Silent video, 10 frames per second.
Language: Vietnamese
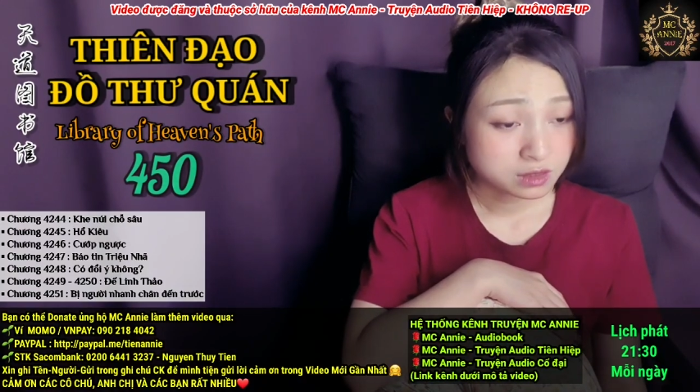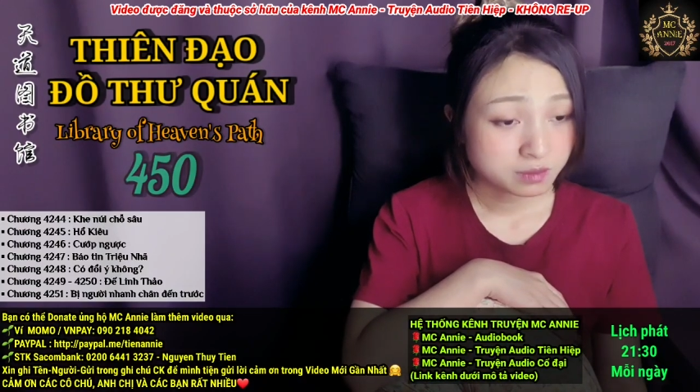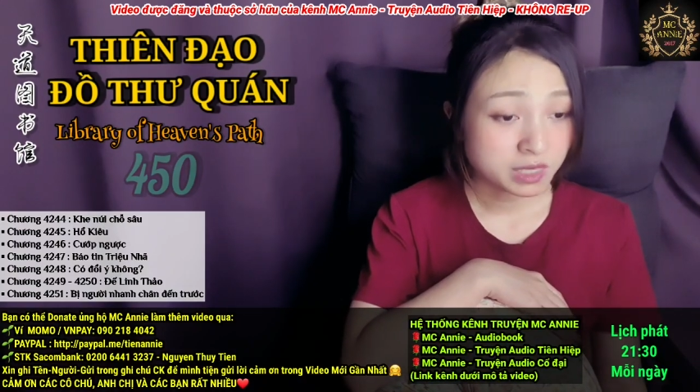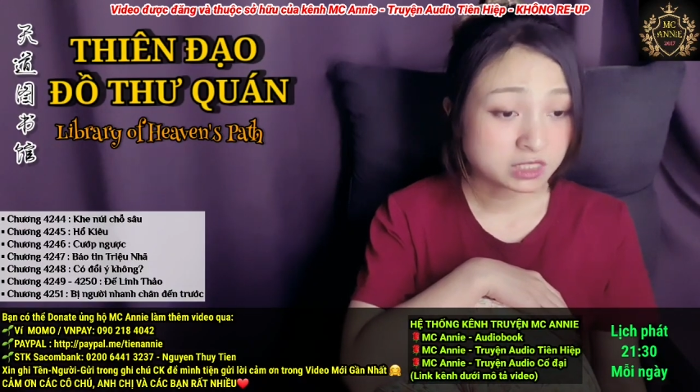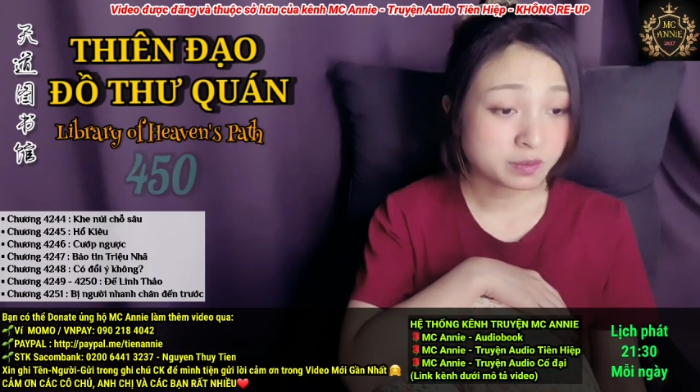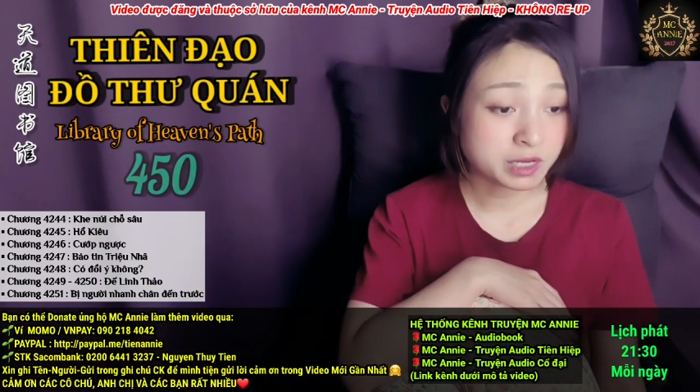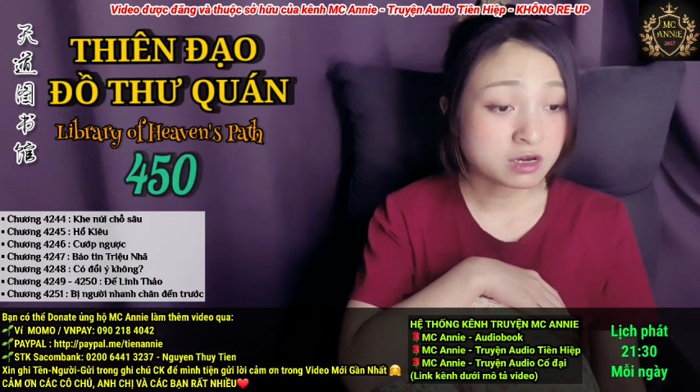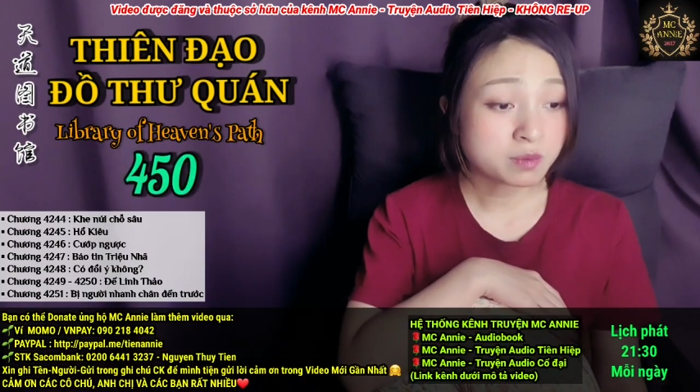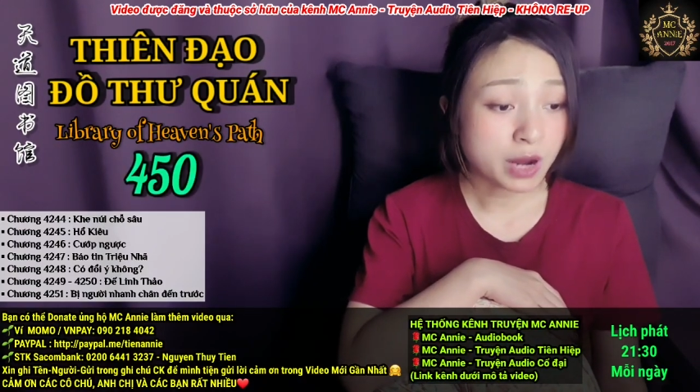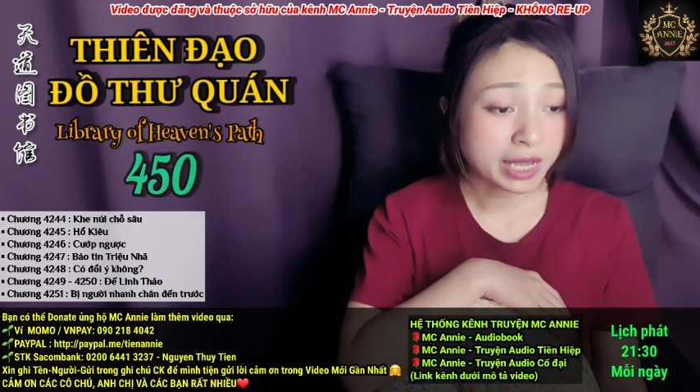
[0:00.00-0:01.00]
bây giờ bị
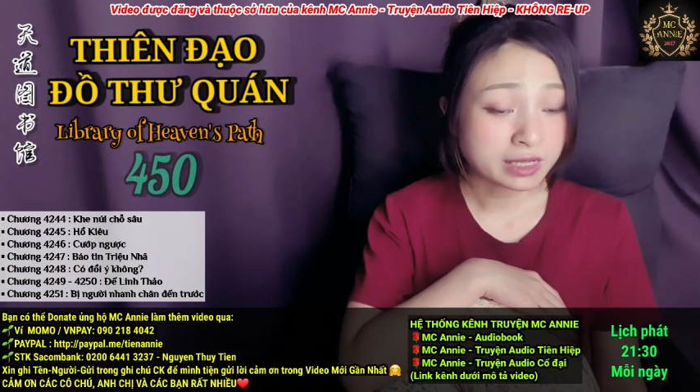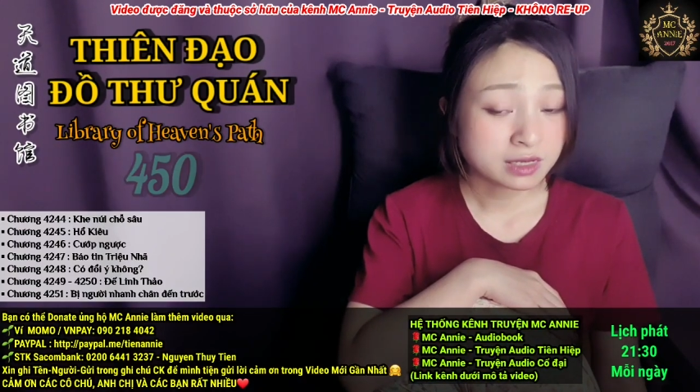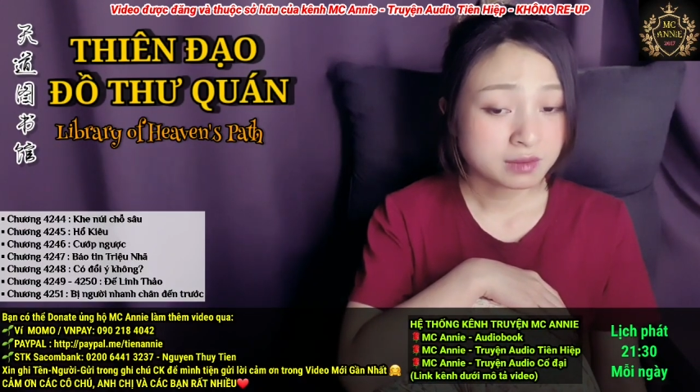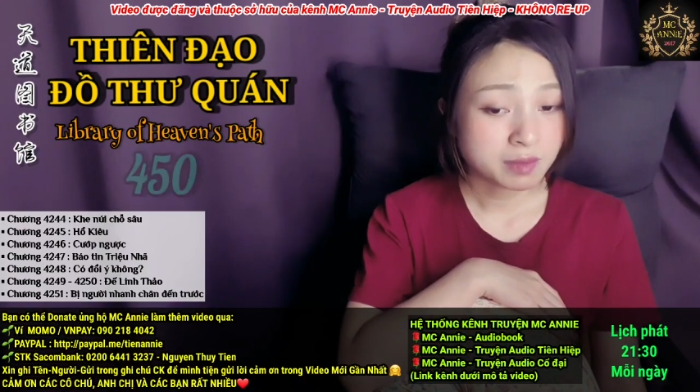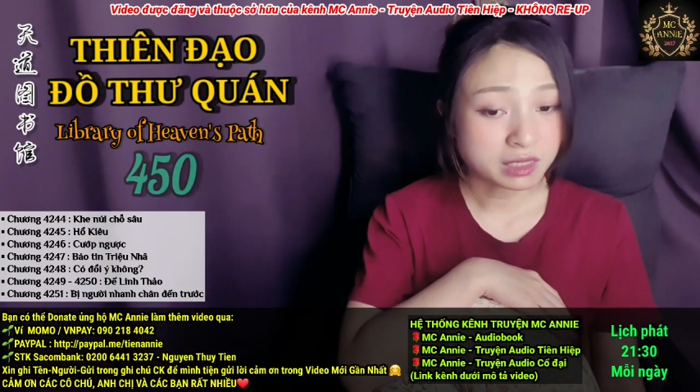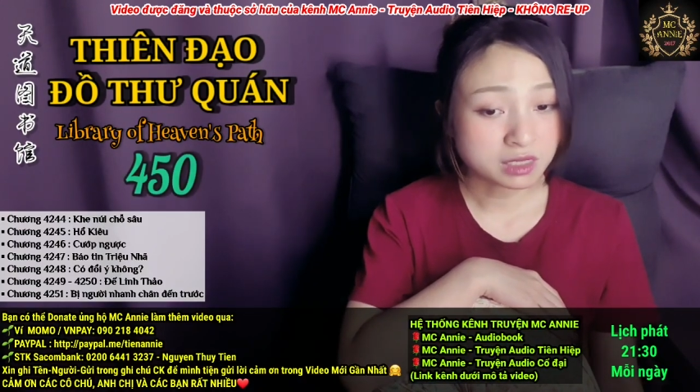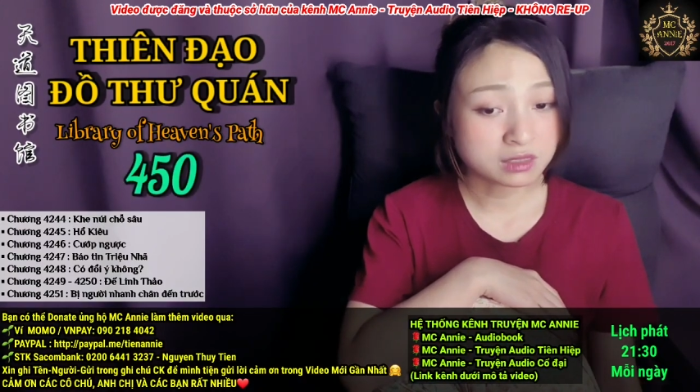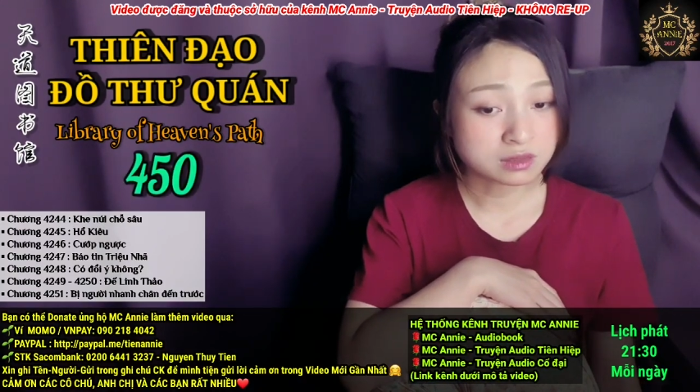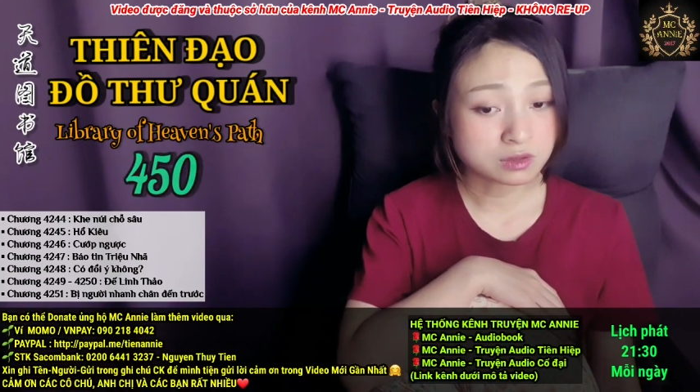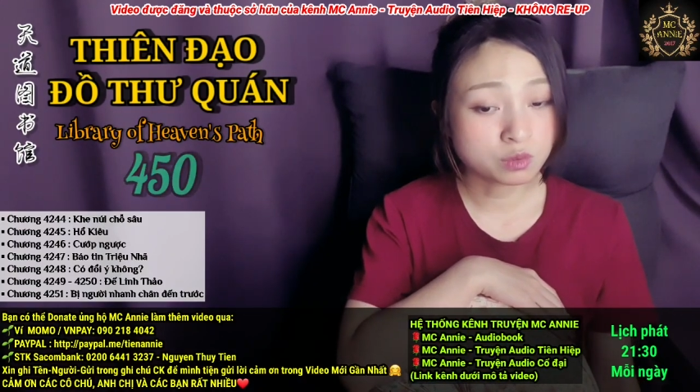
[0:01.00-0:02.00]
cướp lại bản
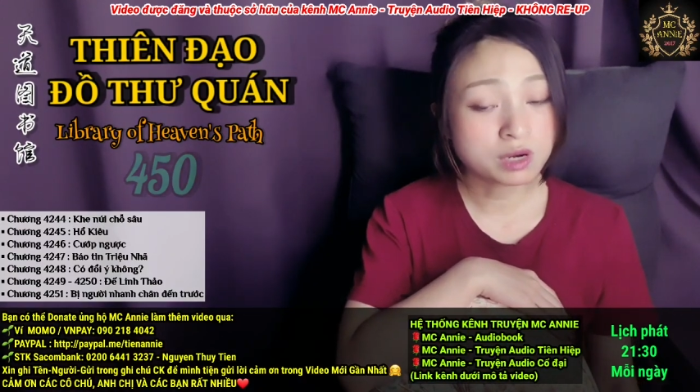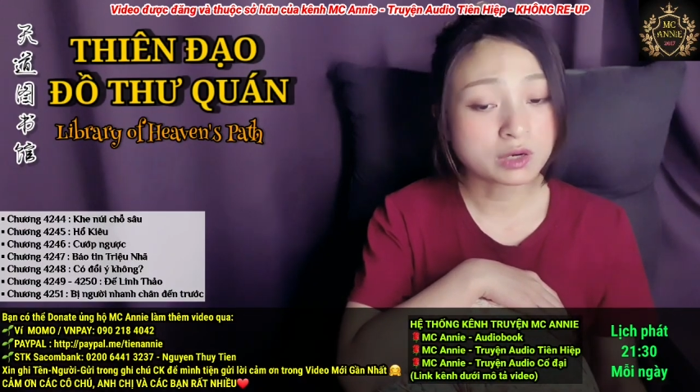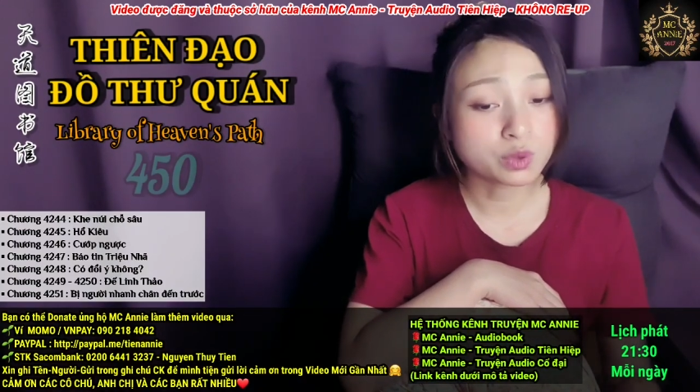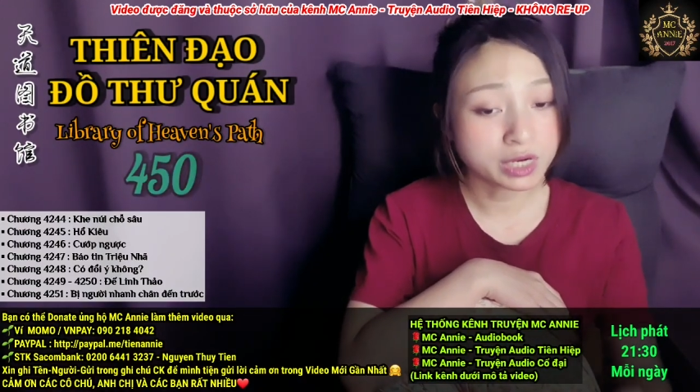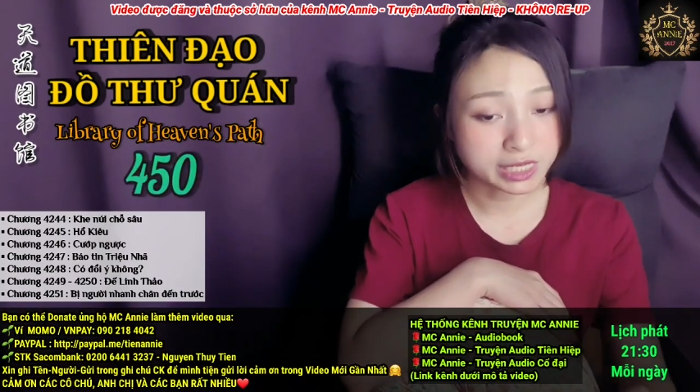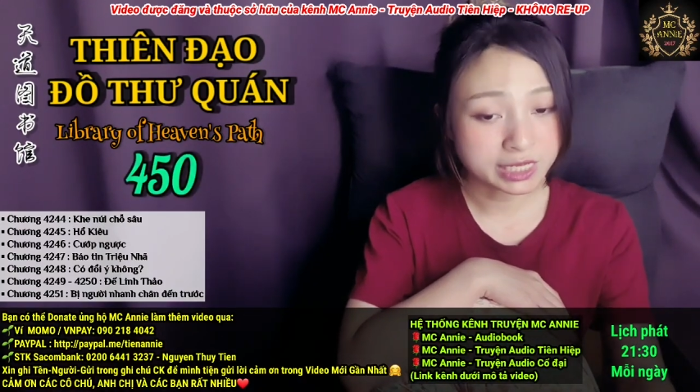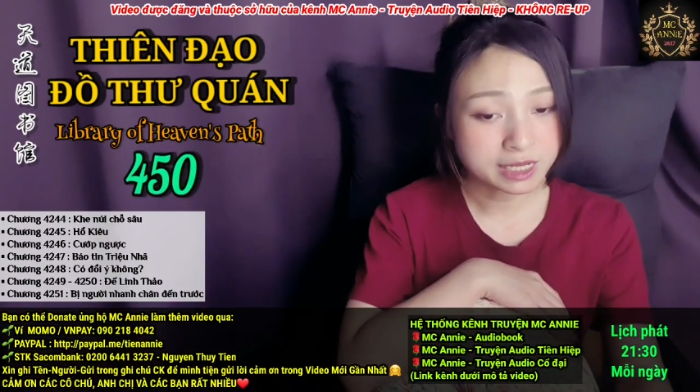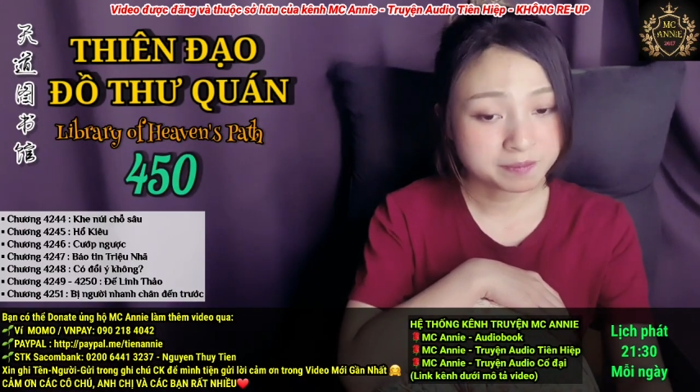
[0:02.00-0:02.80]
thân đúng là đuối lý